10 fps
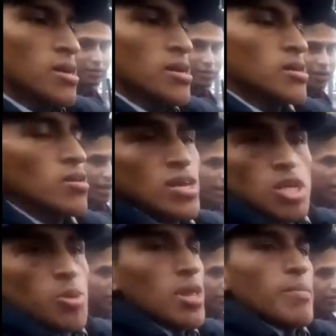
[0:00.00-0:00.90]
¿Qué pasa? Yo
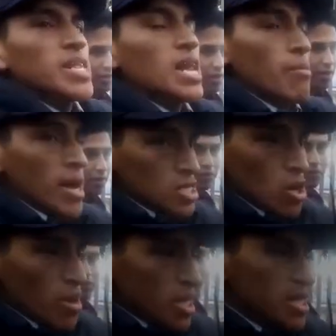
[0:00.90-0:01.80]
le estoy de la manera
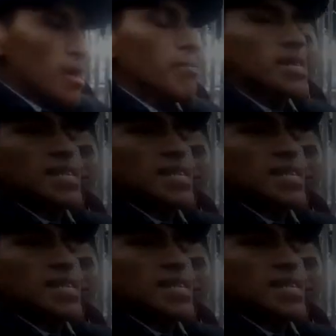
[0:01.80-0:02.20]
más comedida. Me